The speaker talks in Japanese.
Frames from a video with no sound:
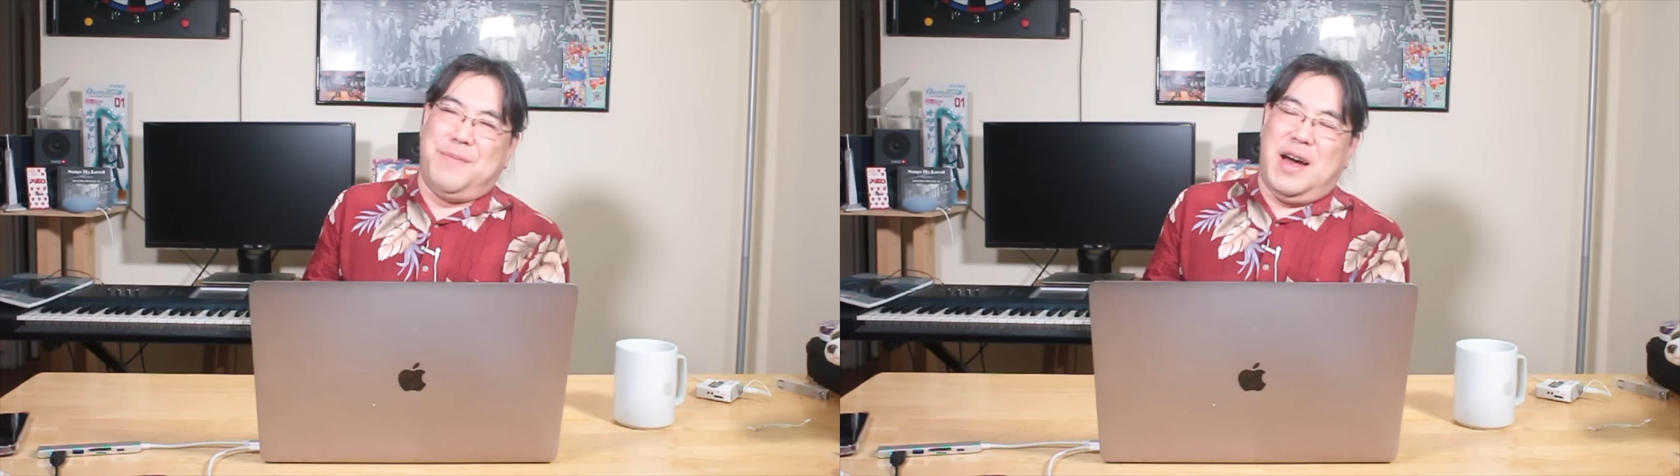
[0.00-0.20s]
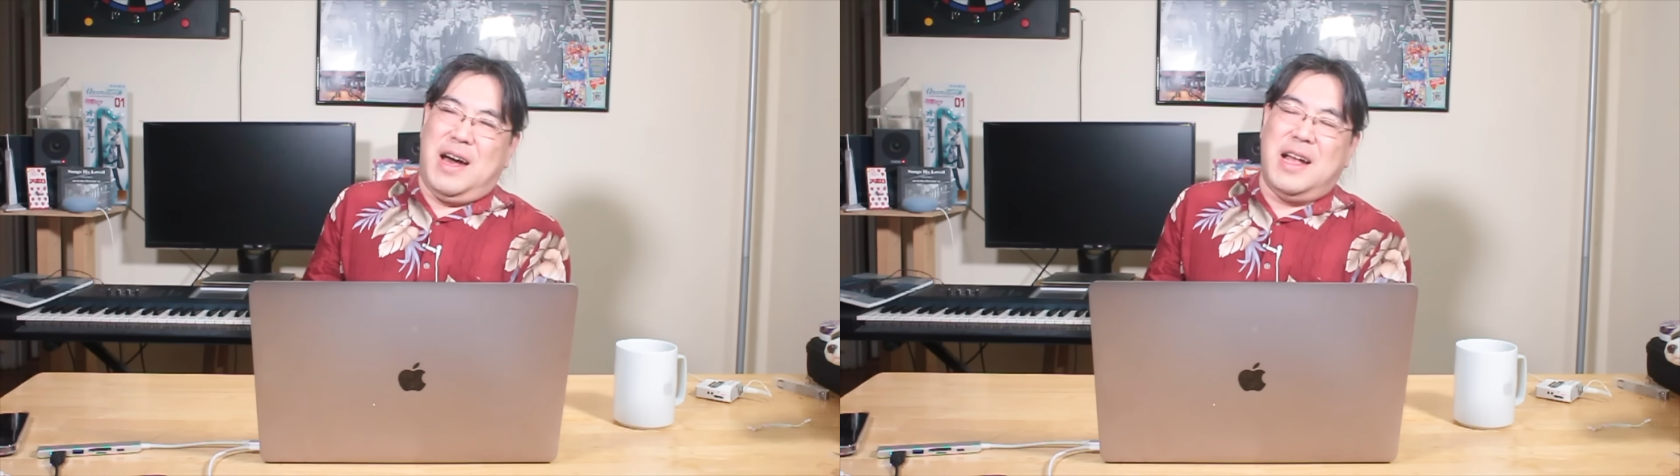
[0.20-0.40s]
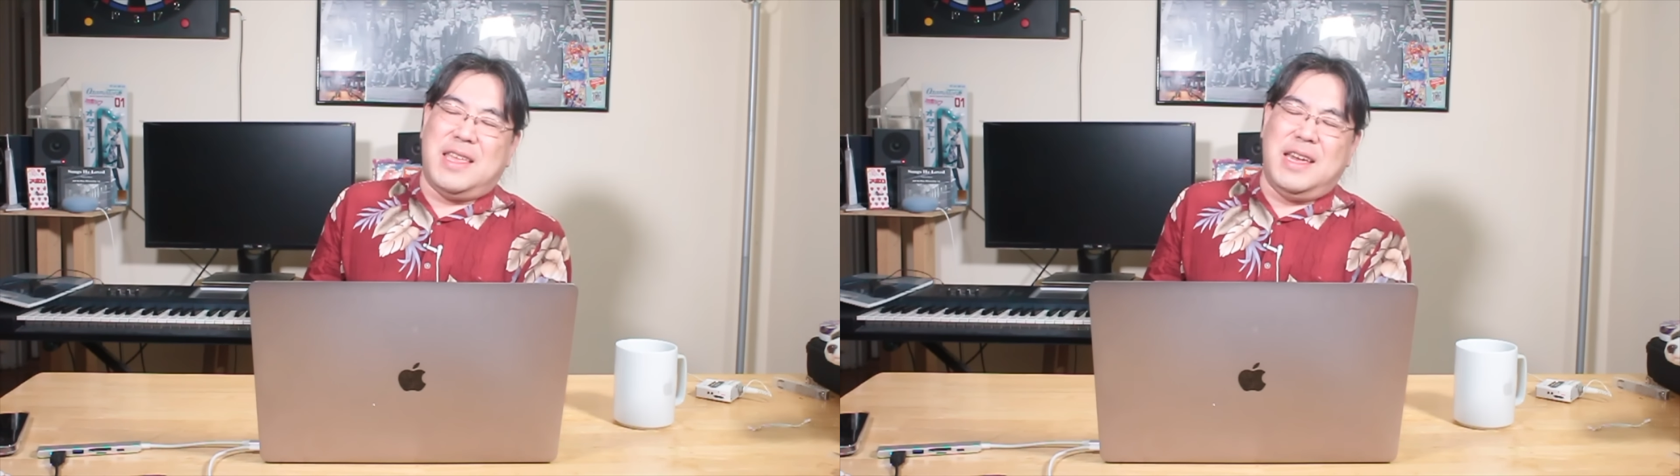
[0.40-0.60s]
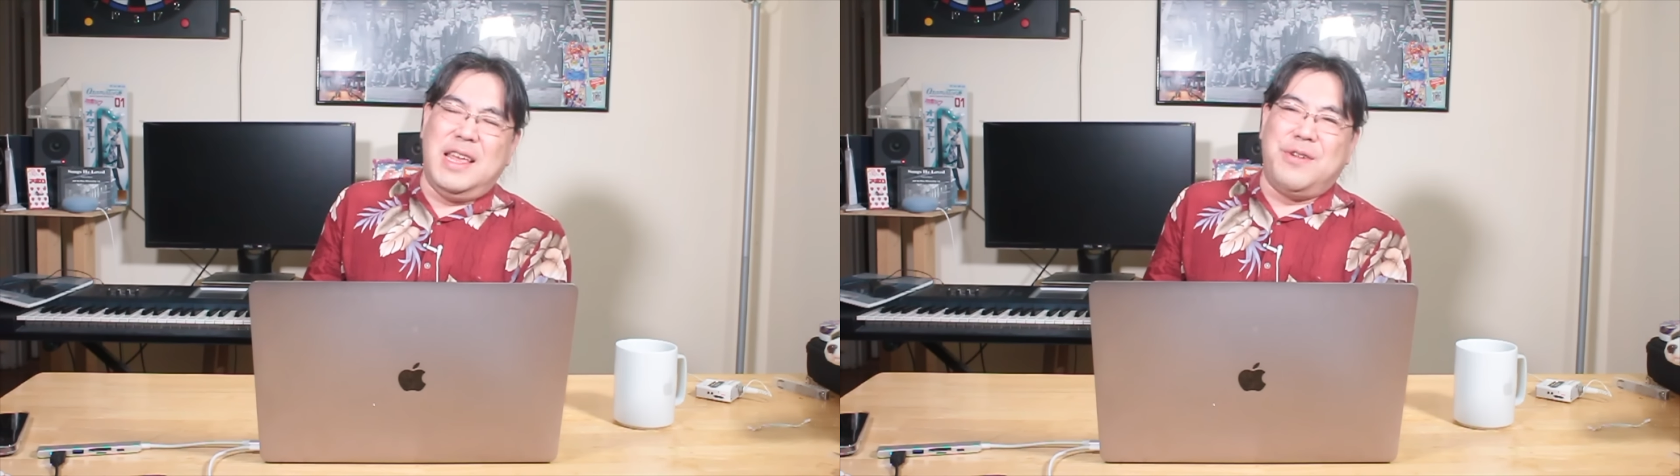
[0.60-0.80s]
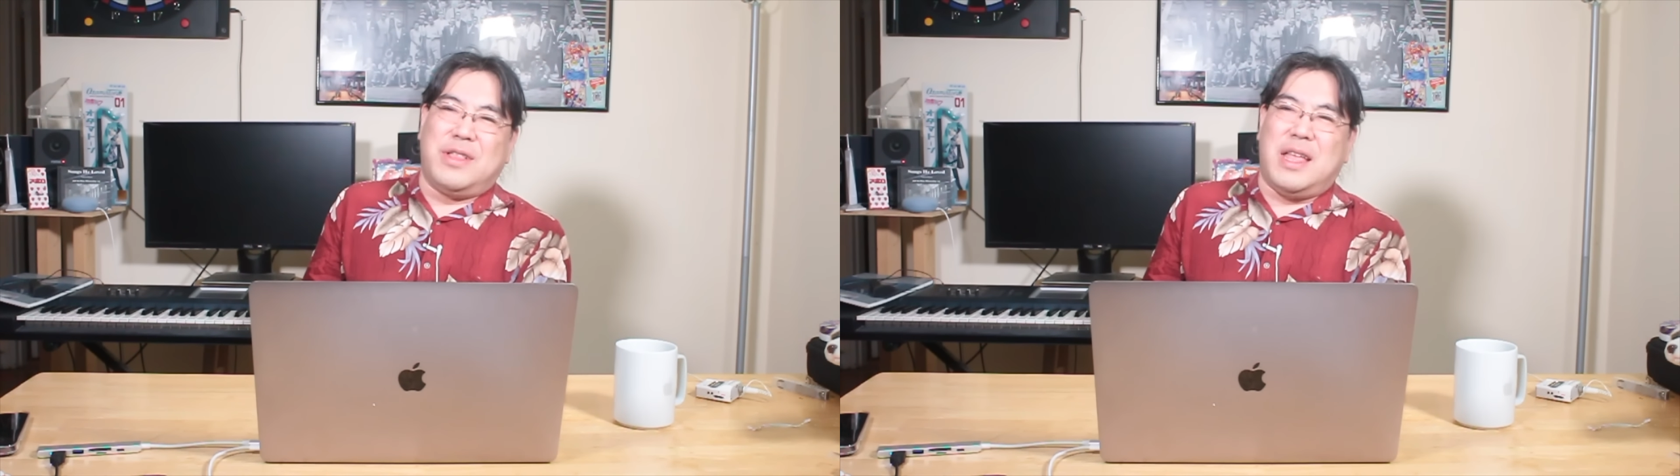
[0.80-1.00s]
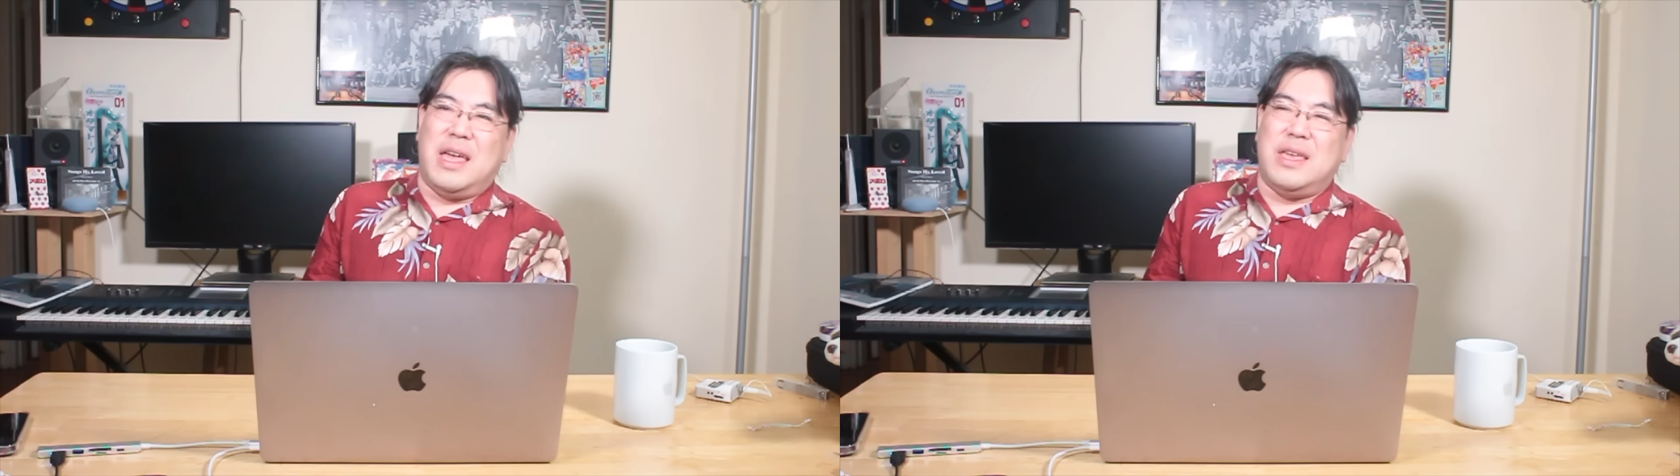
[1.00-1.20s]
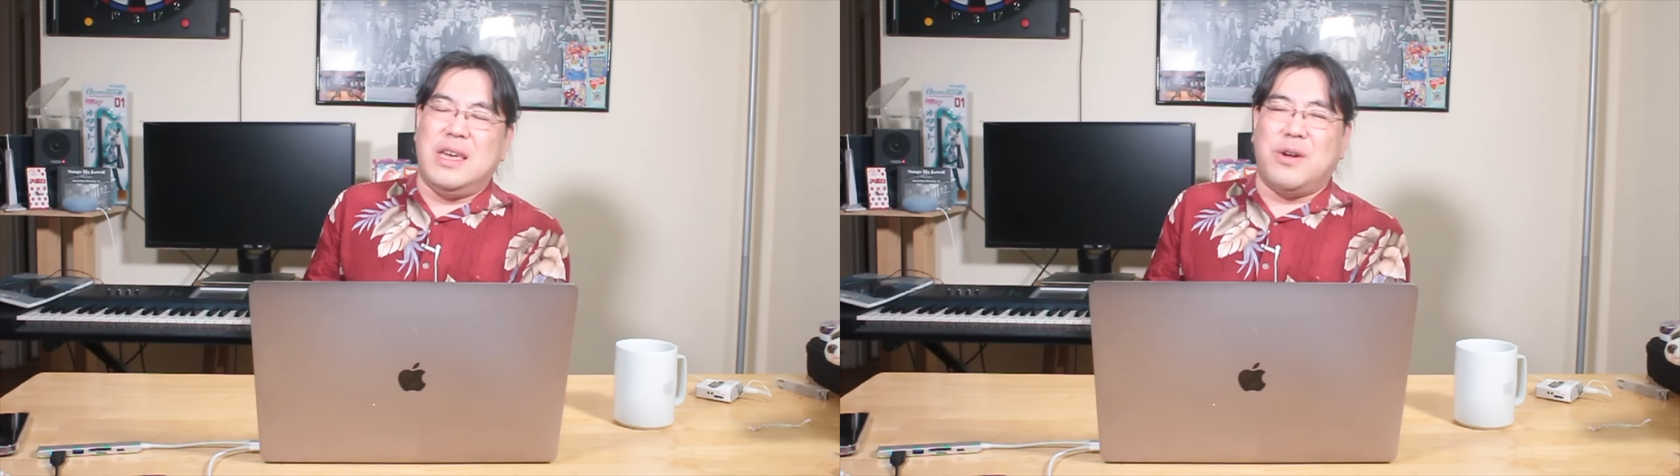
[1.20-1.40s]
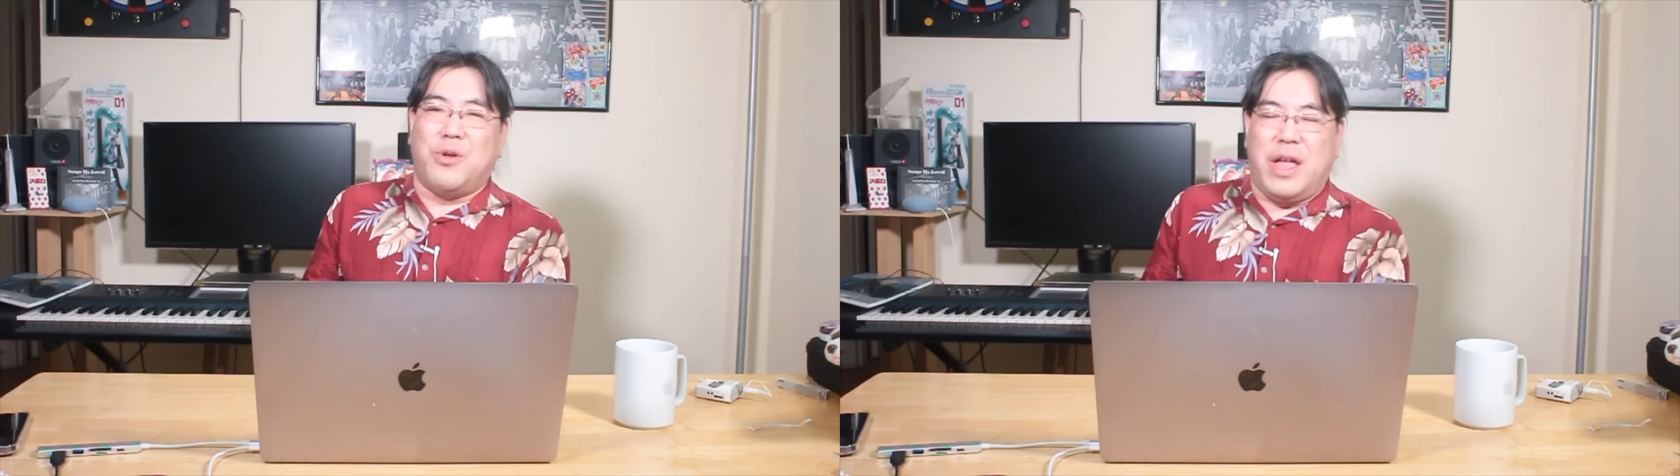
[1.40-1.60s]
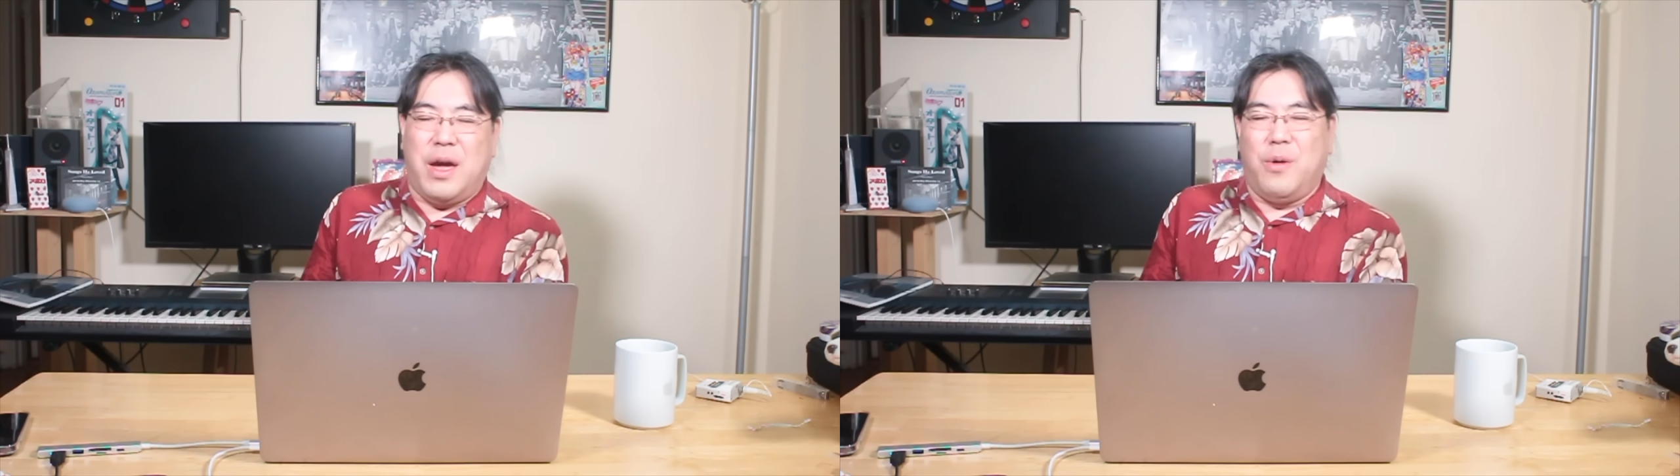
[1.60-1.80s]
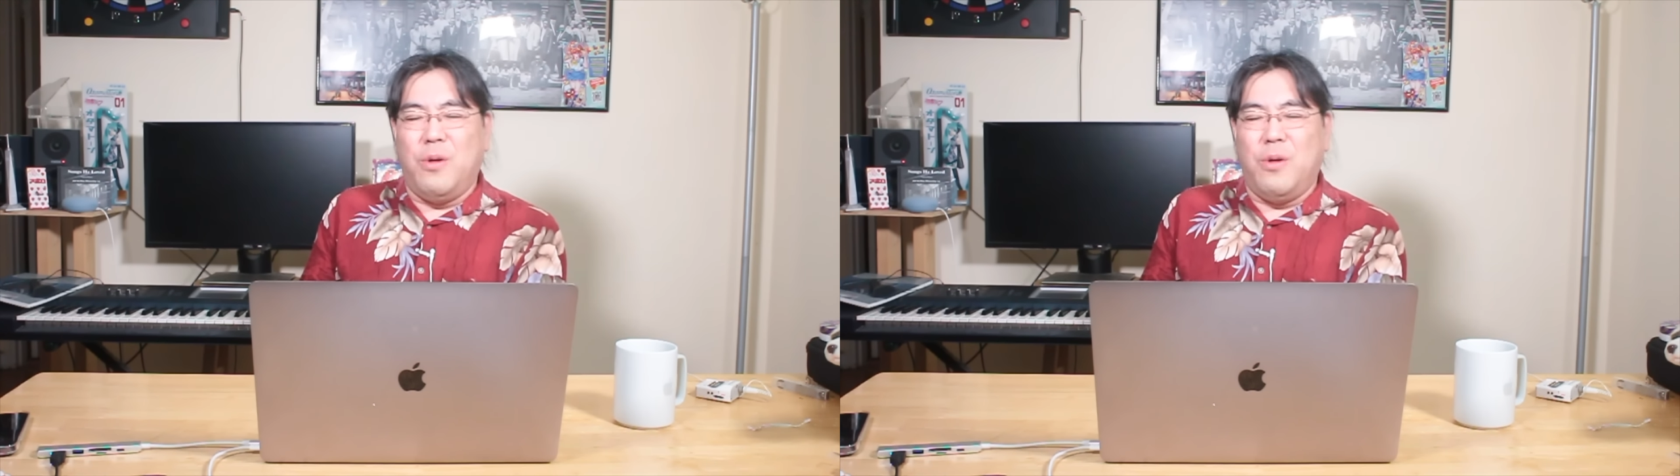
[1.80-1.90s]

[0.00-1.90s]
まあはっきり言って一個ね、